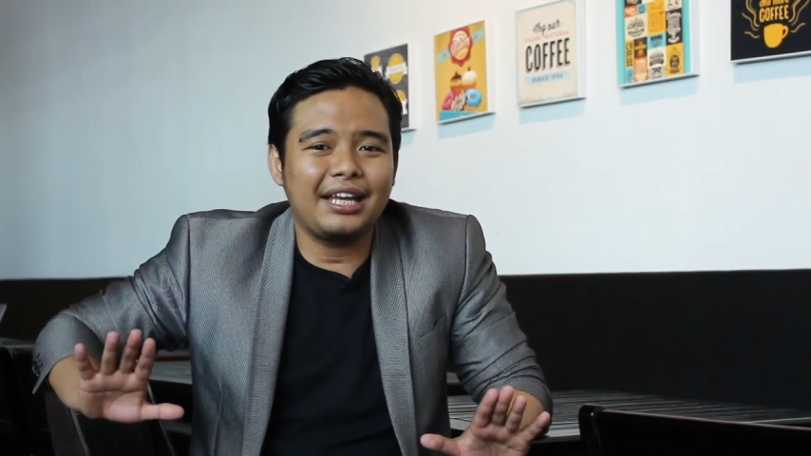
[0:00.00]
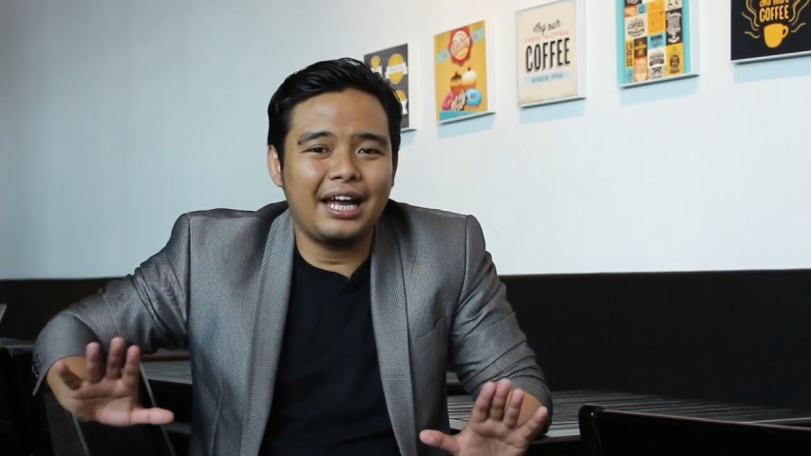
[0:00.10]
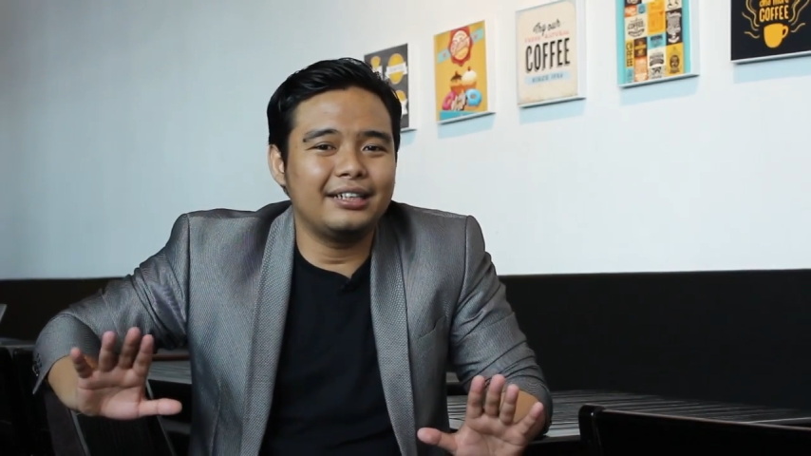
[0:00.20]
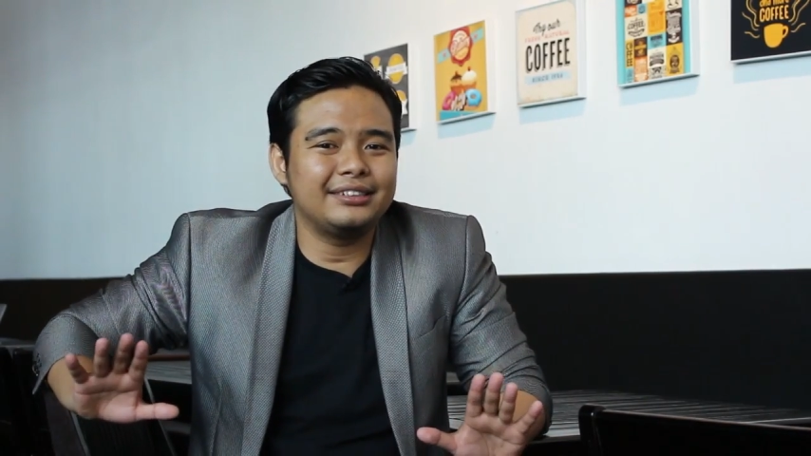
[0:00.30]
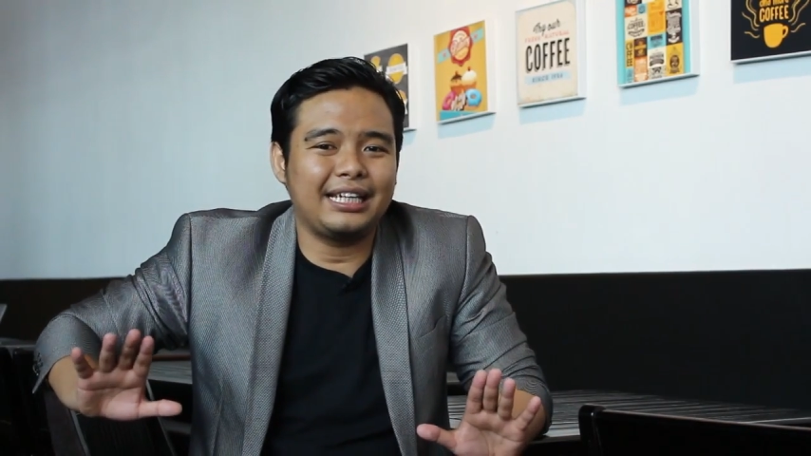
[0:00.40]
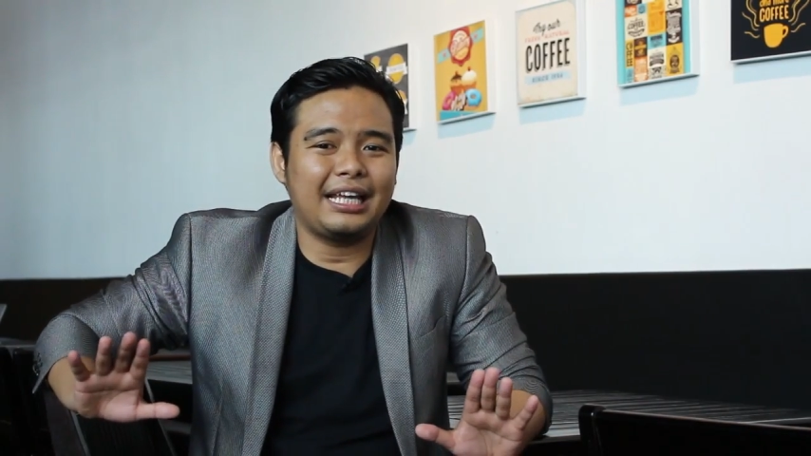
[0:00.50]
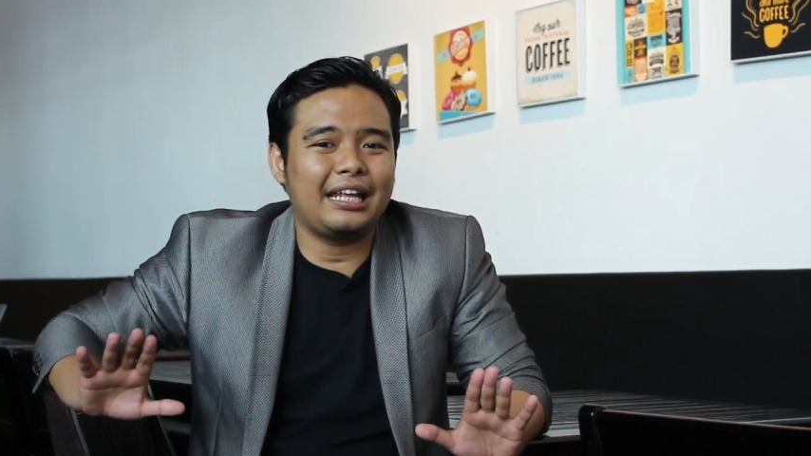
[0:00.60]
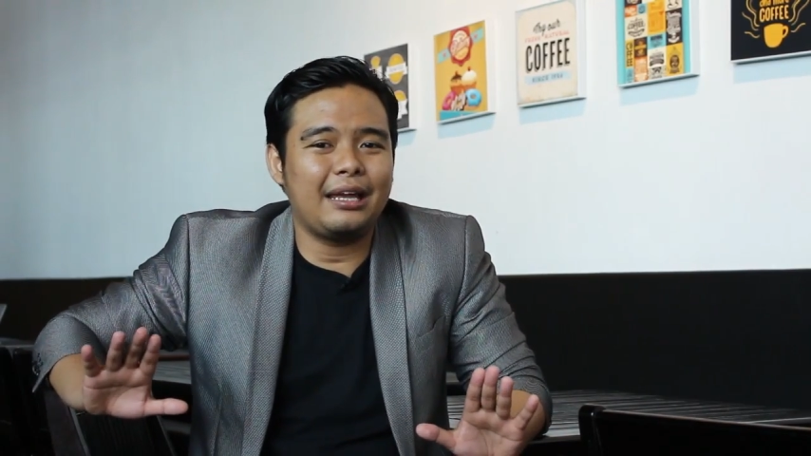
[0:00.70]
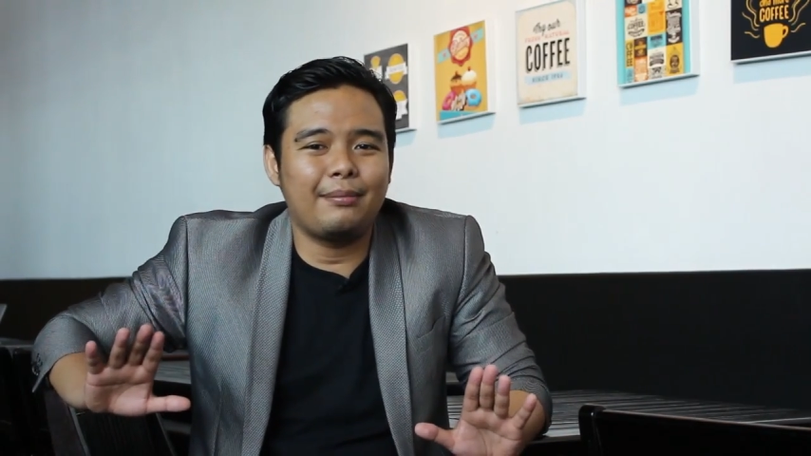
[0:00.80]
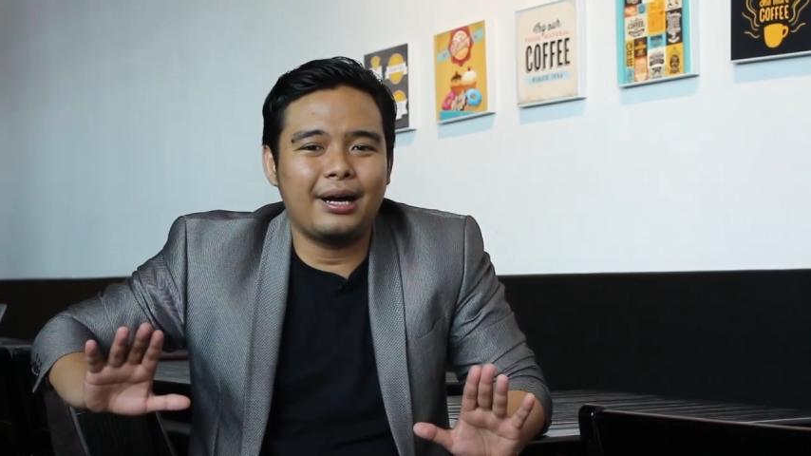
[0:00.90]
yang
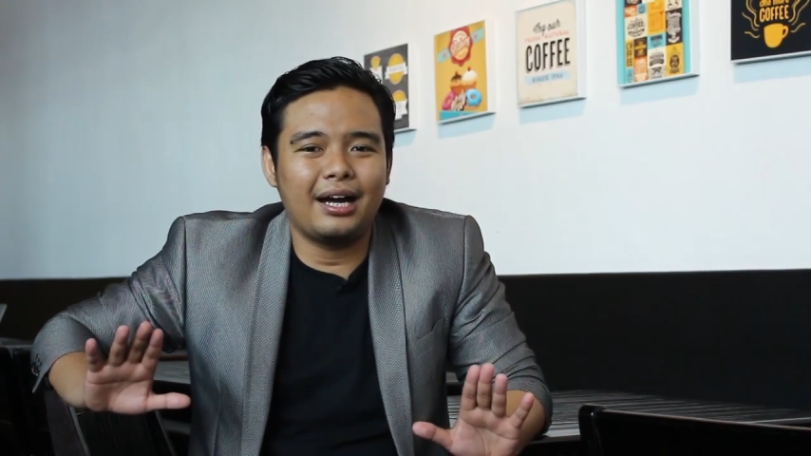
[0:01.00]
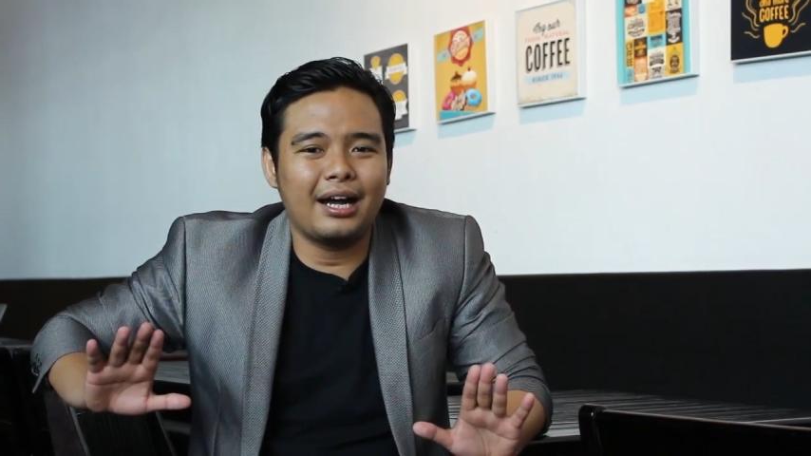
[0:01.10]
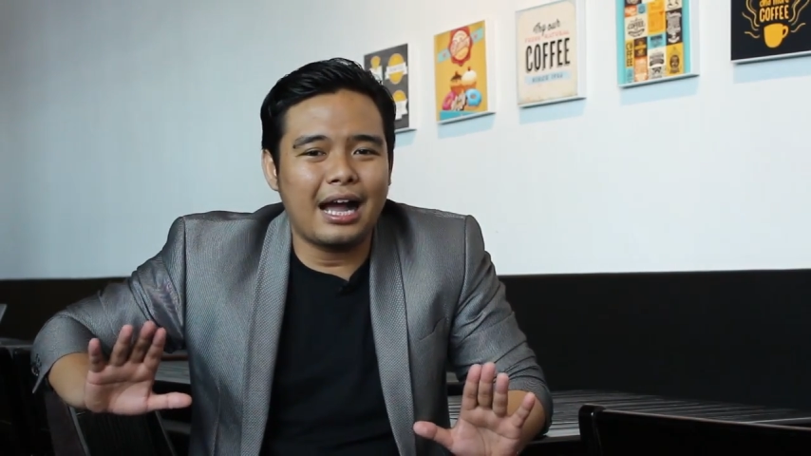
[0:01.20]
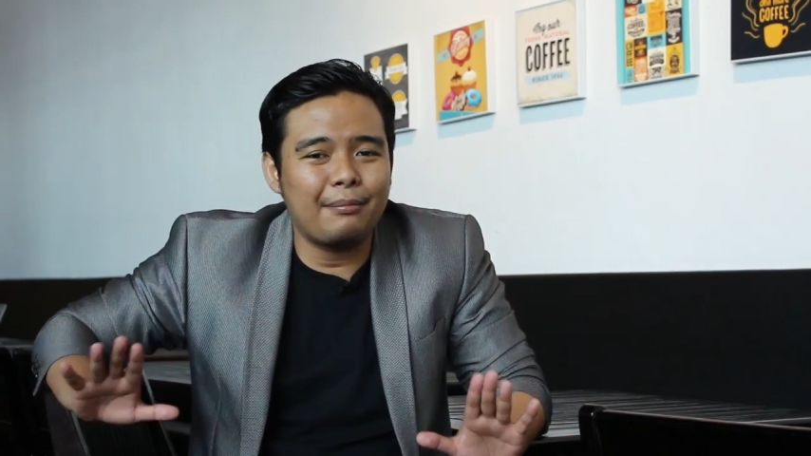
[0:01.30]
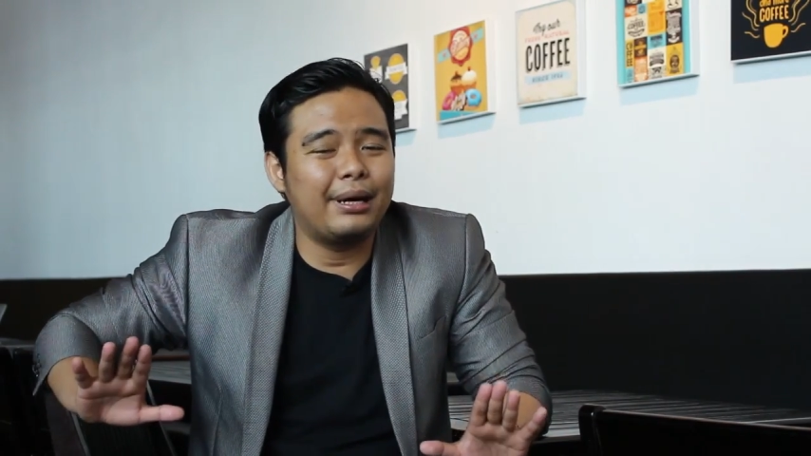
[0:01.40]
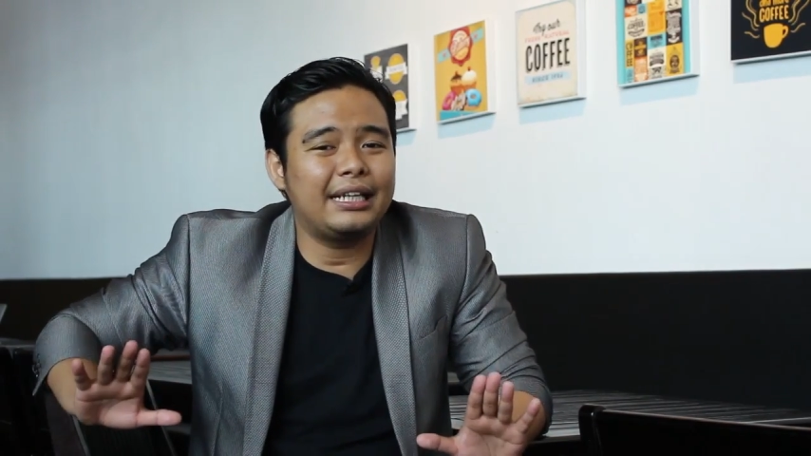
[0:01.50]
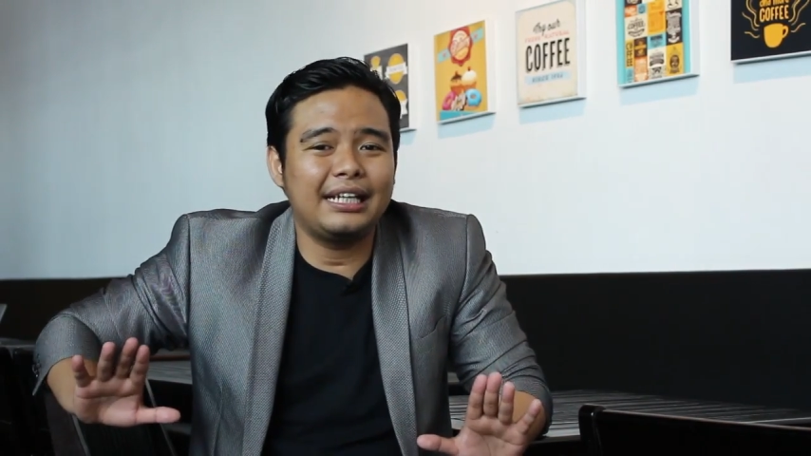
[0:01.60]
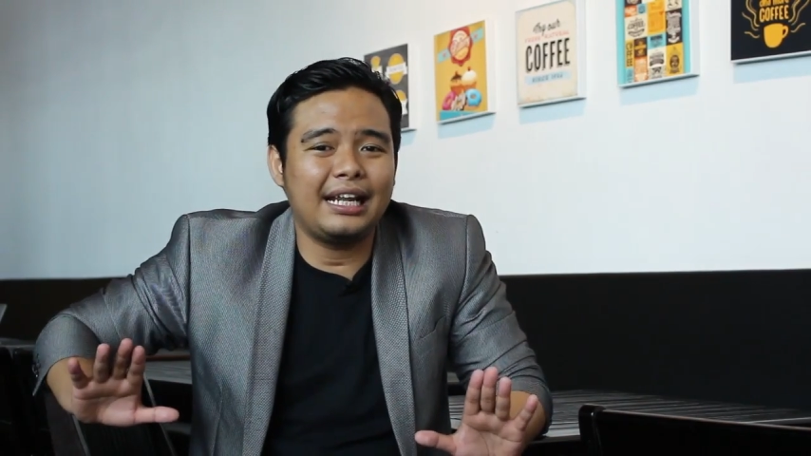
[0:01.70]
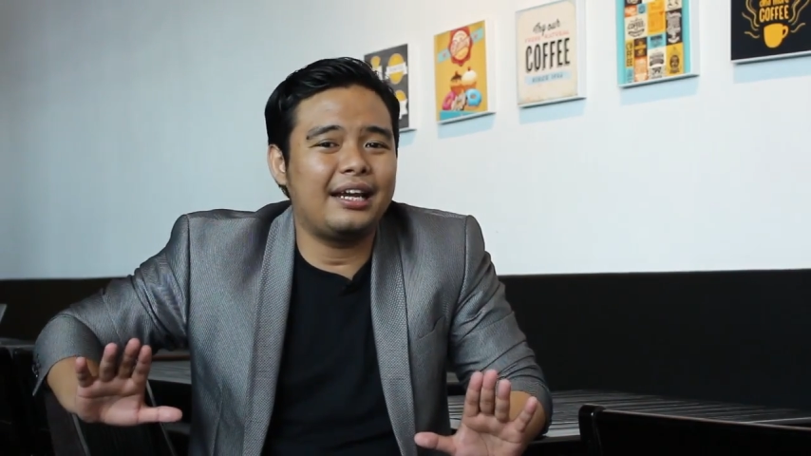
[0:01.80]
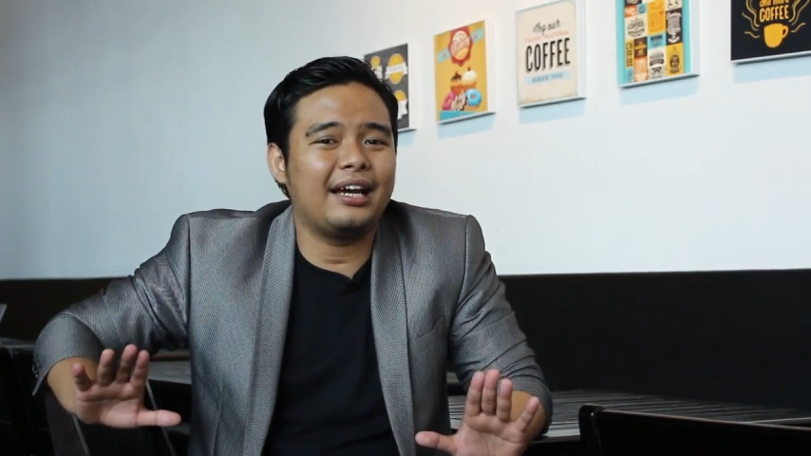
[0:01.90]
sekiranya menghambat
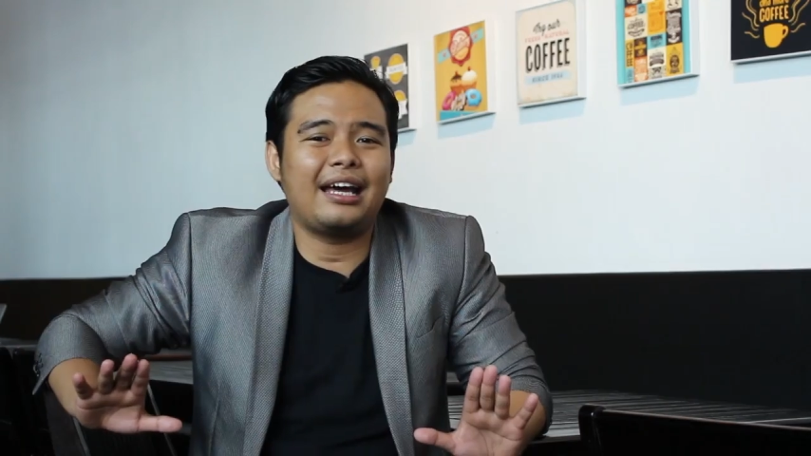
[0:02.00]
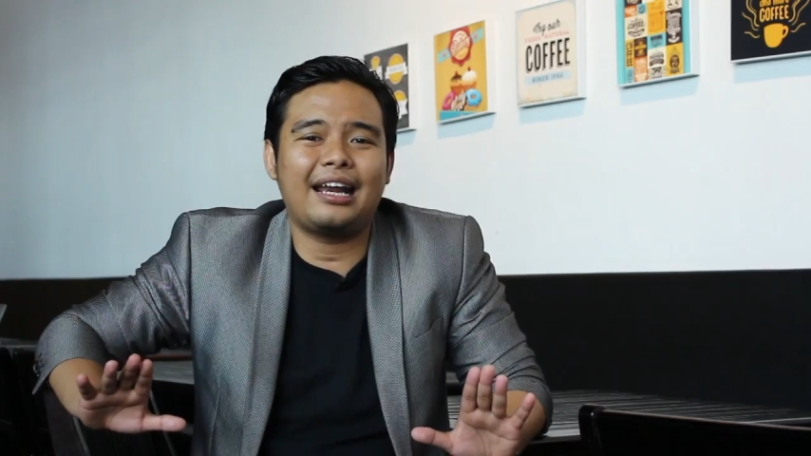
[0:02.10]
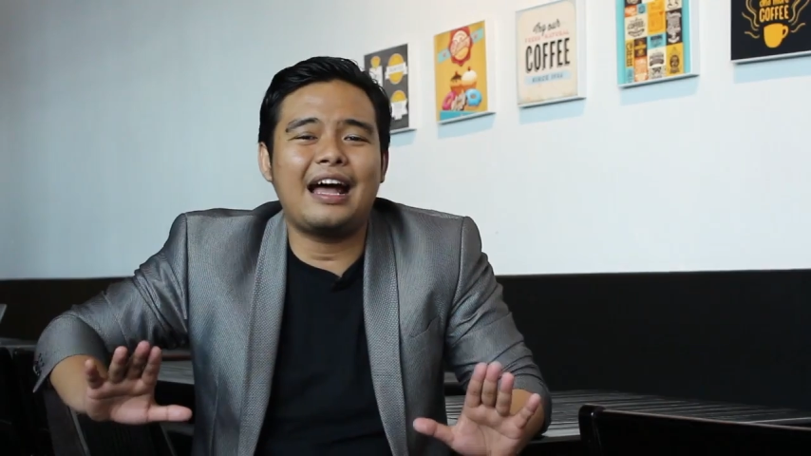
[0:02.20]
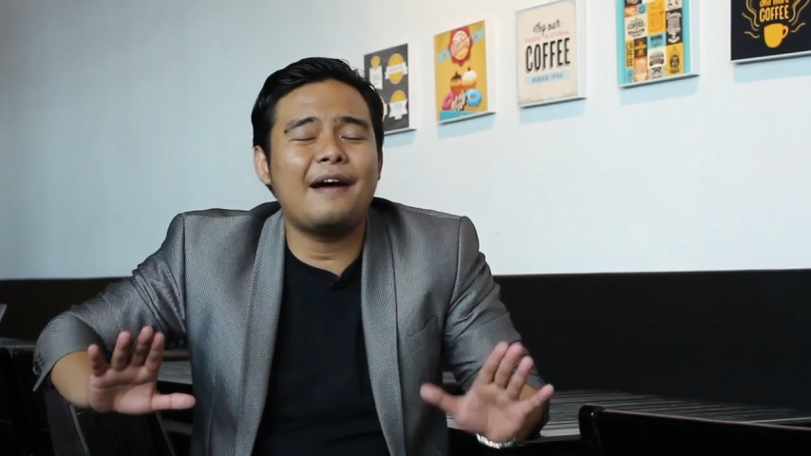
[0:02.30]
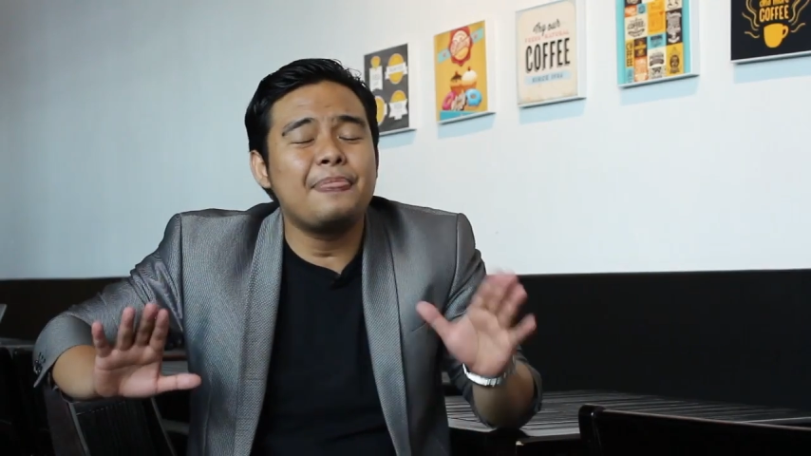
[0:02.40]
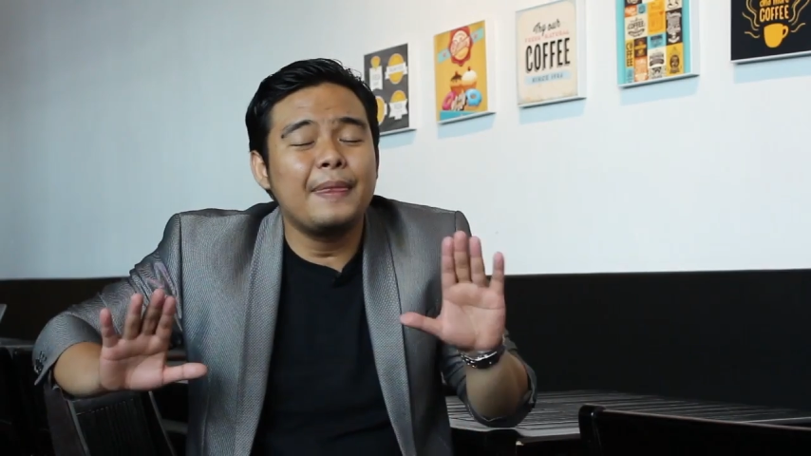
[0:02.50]
diri Anda karena